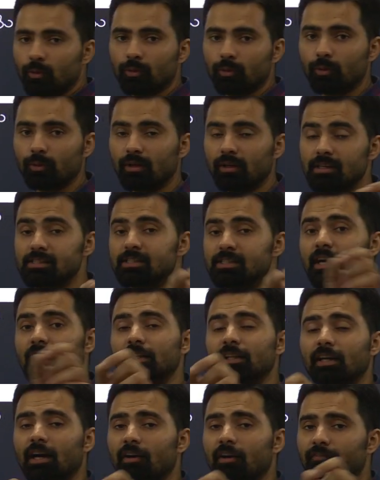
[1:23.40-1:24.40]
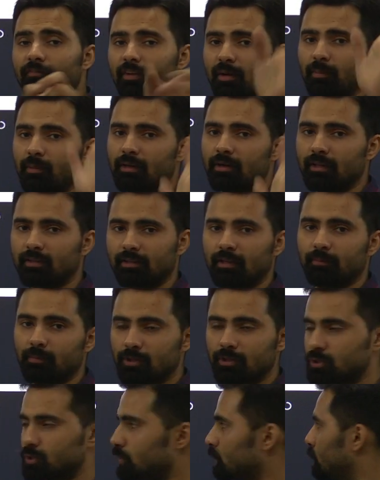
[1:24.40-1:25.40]
हूं क्योंकि ये ज्यादा कंफर्टेबल रहता है
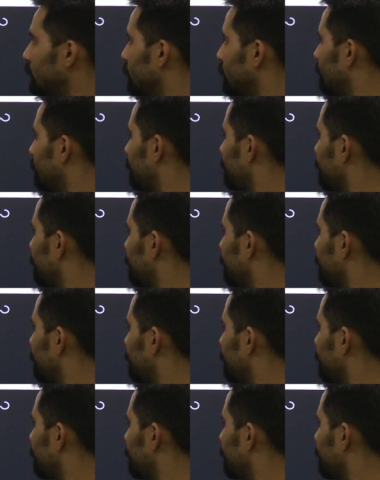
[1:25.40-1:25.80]
बच्चों को